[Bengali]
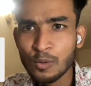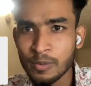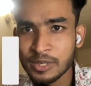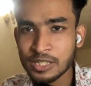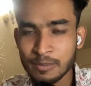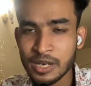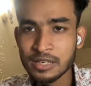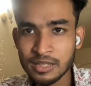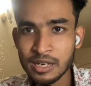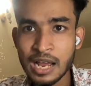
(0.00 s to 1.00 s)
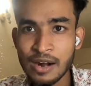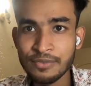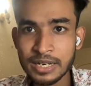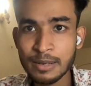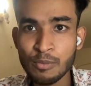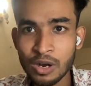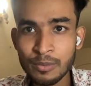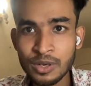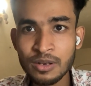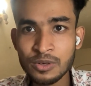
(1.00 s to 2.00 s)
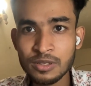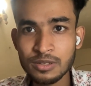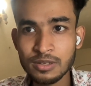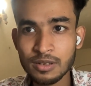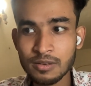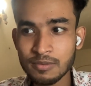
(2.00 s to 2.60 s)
দুই পাশের ভাইটা তার গার্লফ্রেন্ডকে বকাবকি করতেছে